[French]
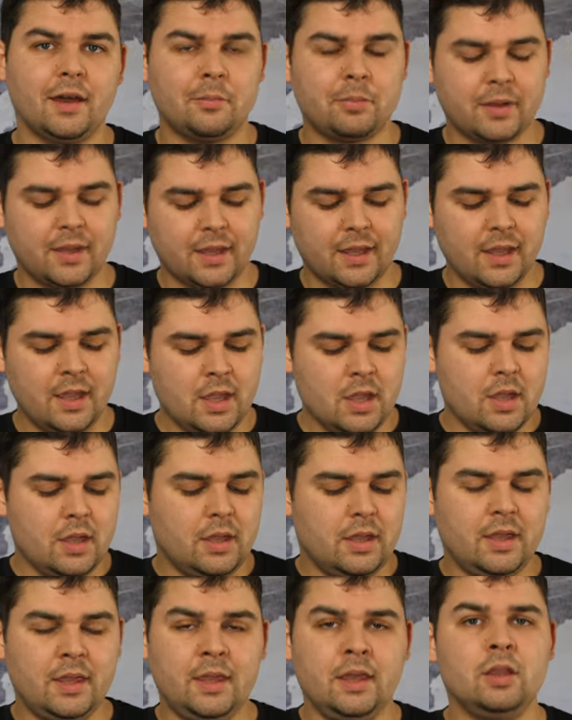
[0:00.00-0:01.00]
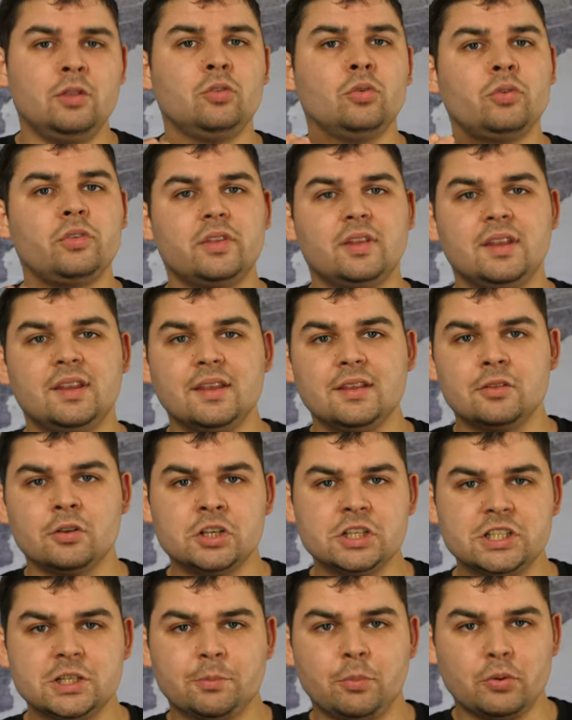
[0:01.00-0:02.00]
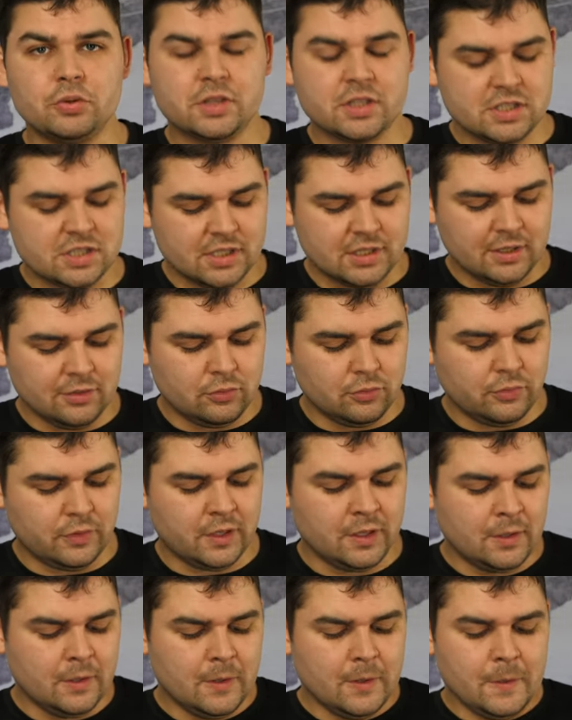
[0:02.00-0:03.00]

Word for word: après, et donc c'est étanche et protégé des UV.